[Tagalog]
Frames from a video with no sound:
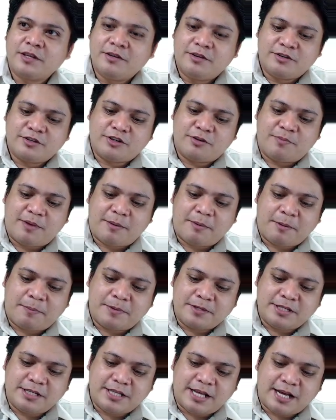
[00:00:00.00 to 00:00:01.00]
So,
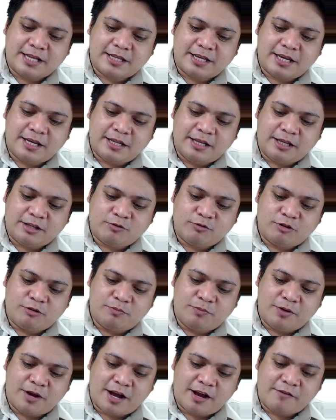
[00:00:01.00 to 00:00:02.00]
mapapansin natin, it will
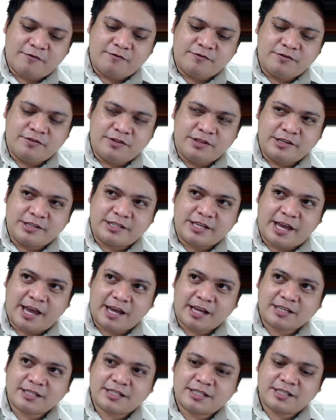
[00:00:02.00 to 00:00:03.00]
be have this
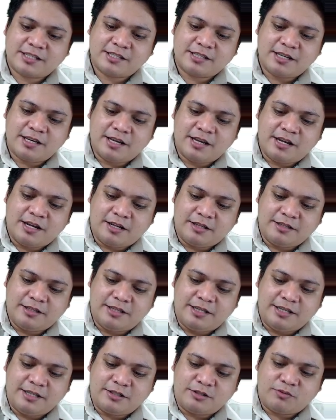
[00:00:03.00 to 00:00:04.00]
x,
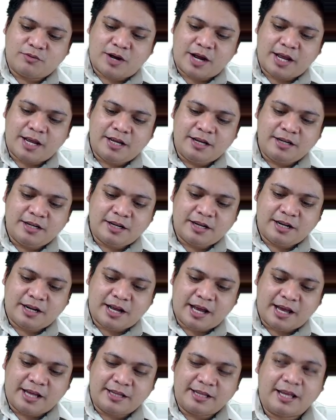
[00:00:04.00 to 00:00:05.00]
this y,
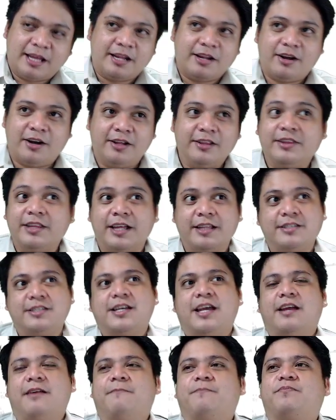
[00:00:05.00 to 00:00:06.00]
and then on that
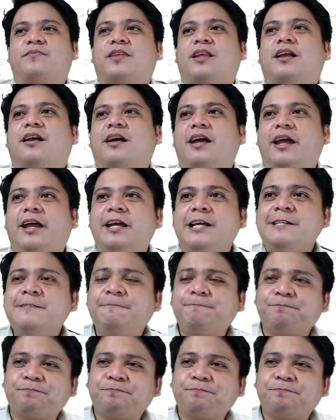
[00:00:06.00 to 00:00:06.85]
z. Okay?